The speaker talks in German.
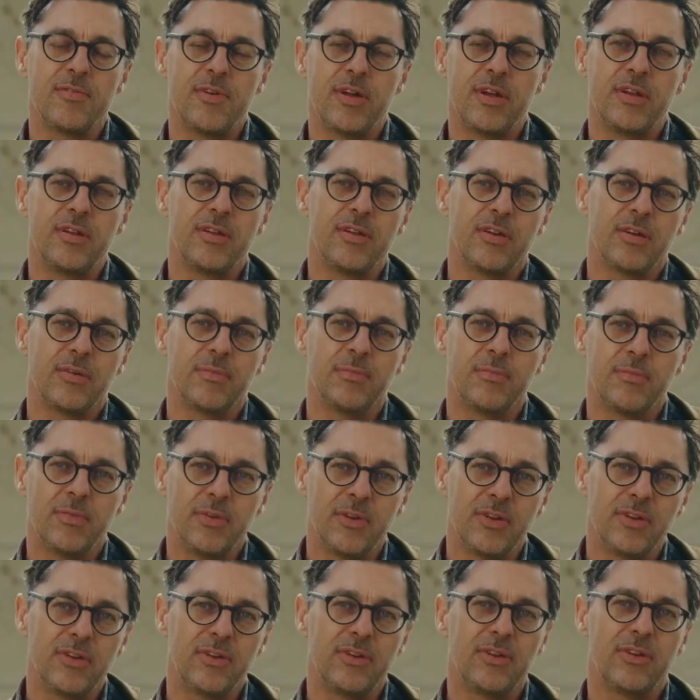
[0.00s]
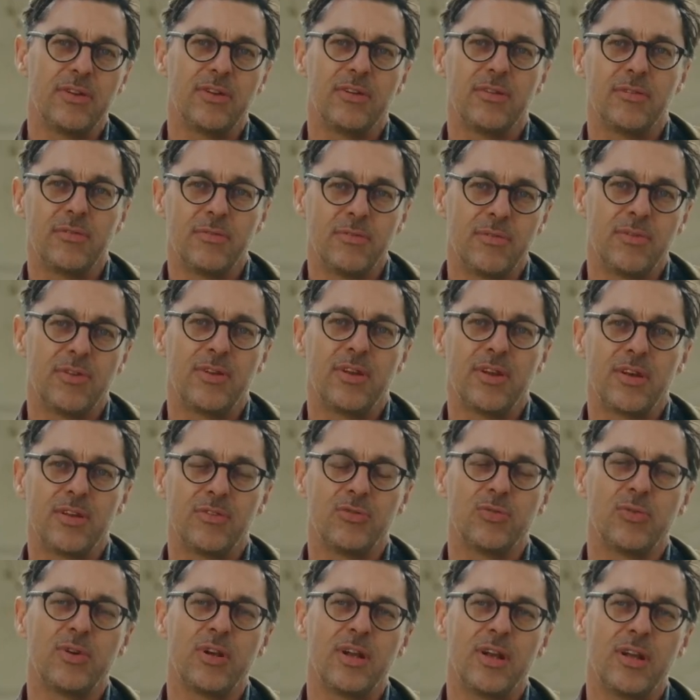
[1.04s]
Wende, die, der
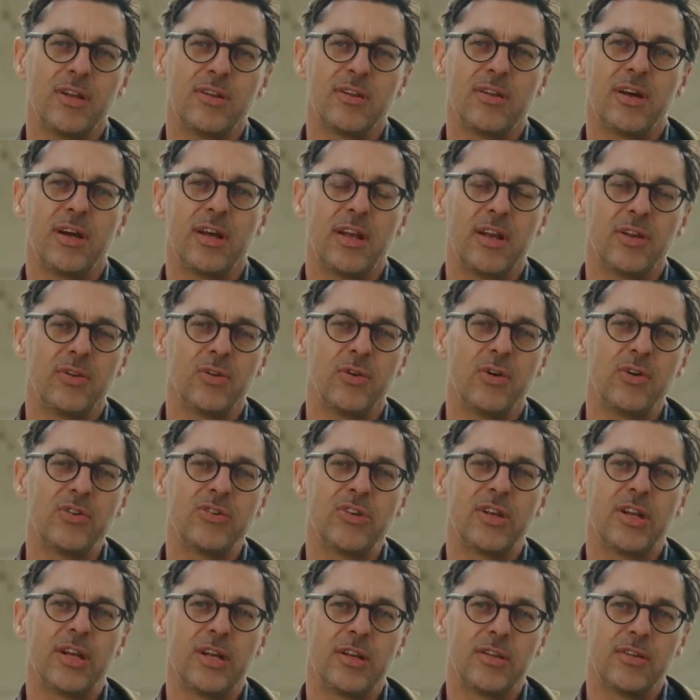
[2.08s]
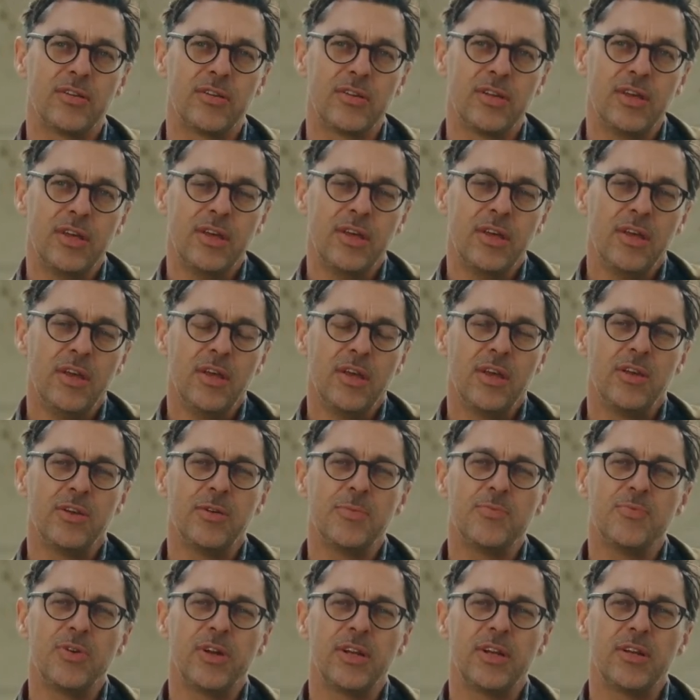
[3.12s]
sogenannten Einheit Deutschlands. Ich
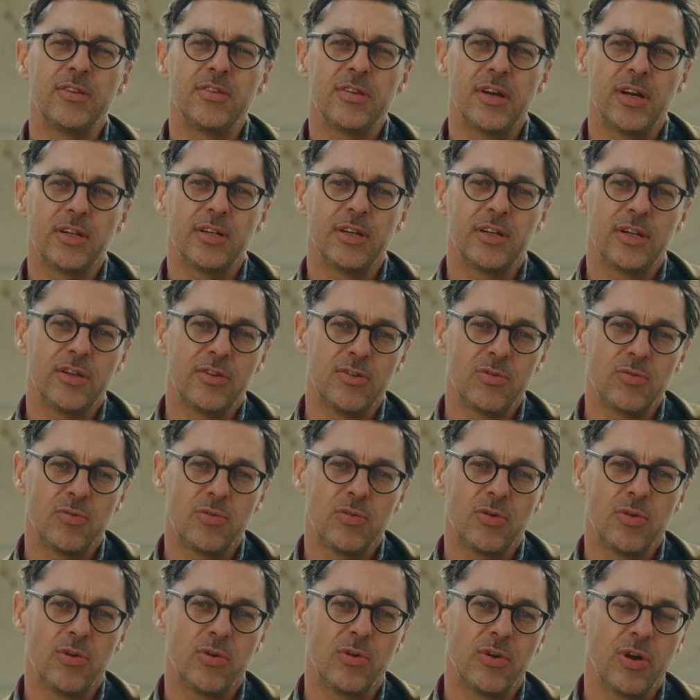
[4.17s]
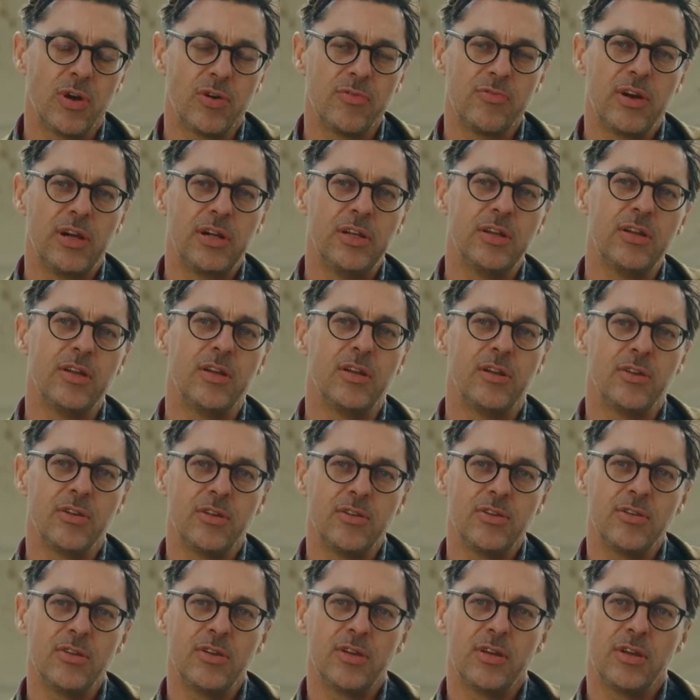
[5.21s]
empfand die Zeit als ungeheuer
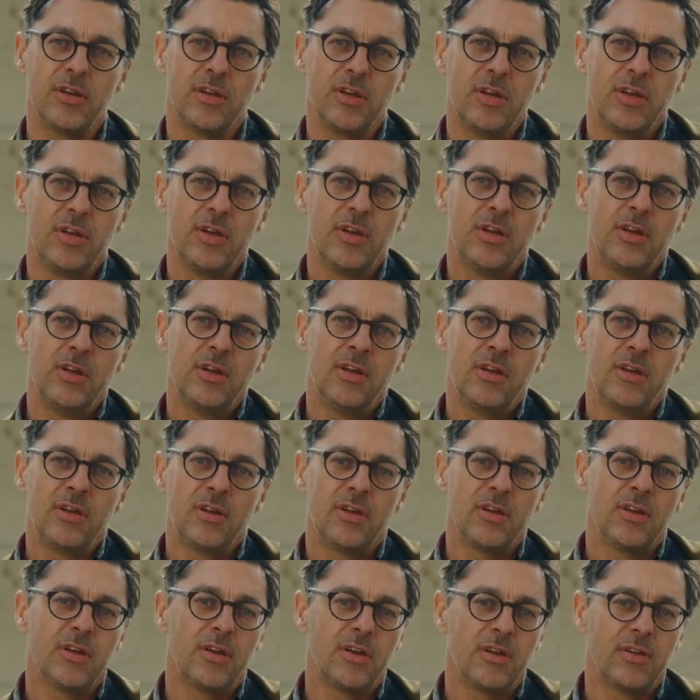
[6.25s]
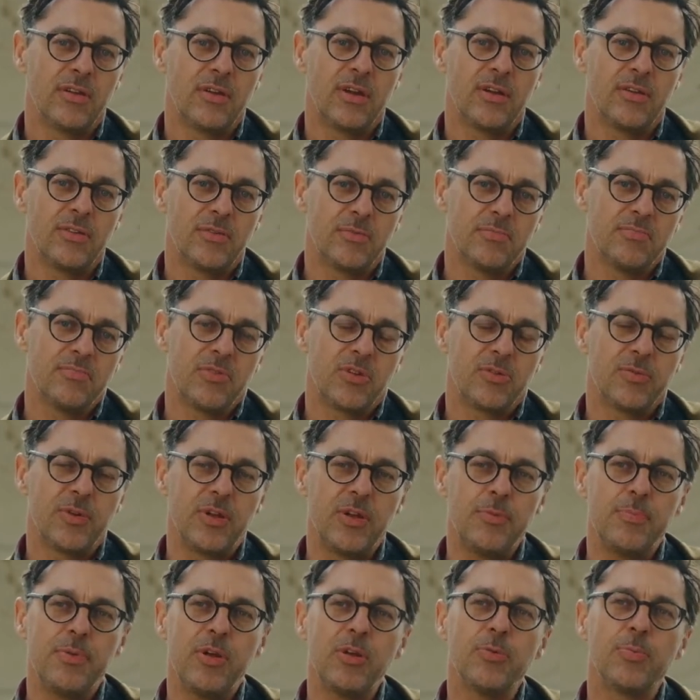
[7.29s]
gewalttätig. Äh, das waren
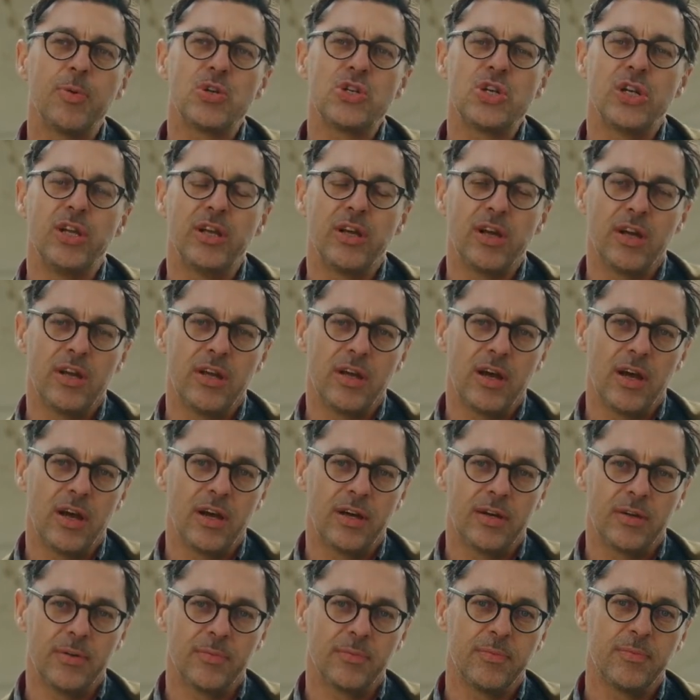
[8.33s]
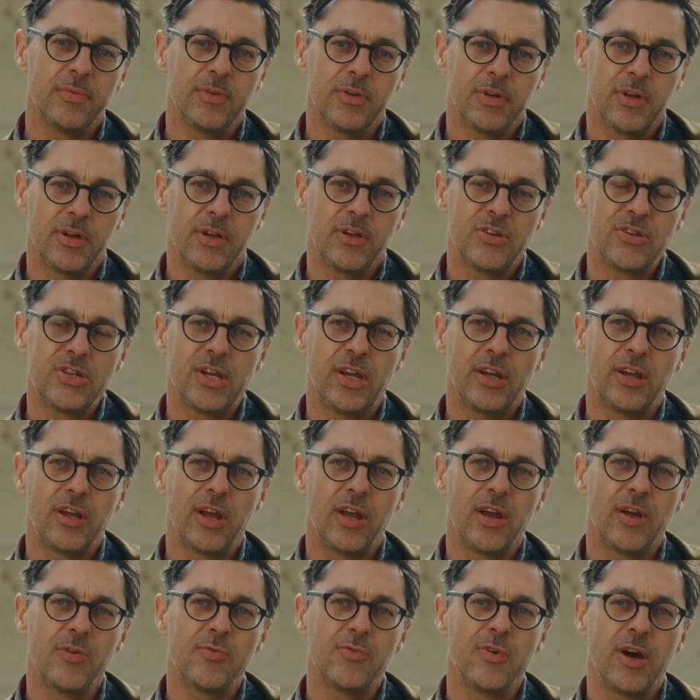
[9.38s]
die Baseballschlägerjahre, eine
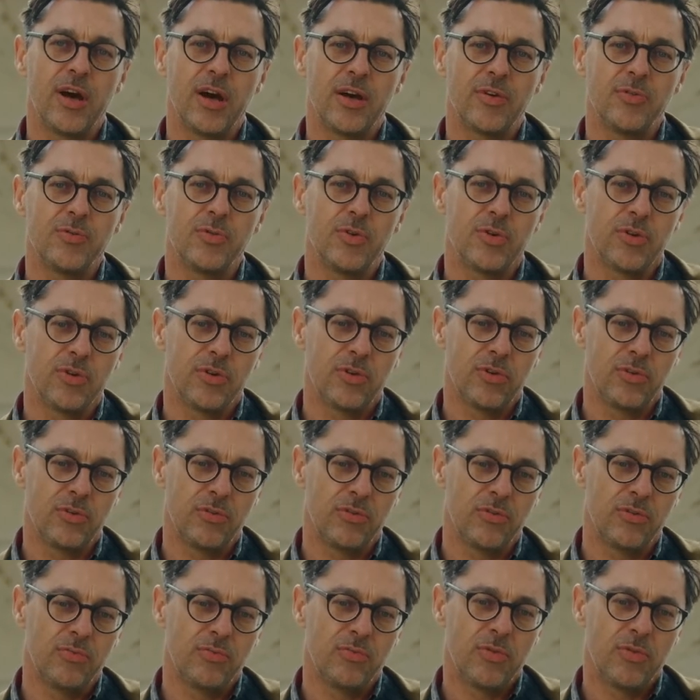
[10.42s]
ständige Gefahr von